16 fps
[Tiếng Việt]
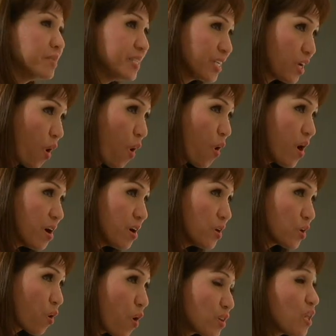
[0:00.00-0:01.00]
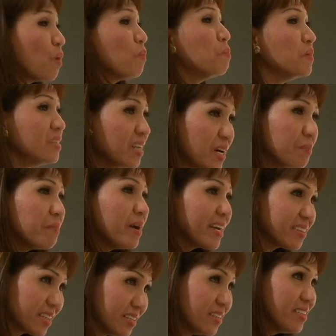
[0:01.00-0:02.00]
gì có Con thông minh hơn mẹ
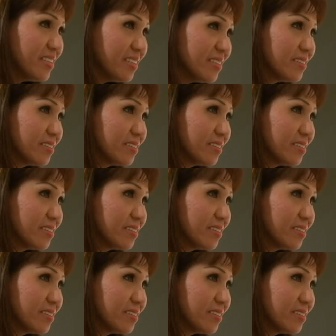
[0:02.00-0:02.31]
tưởng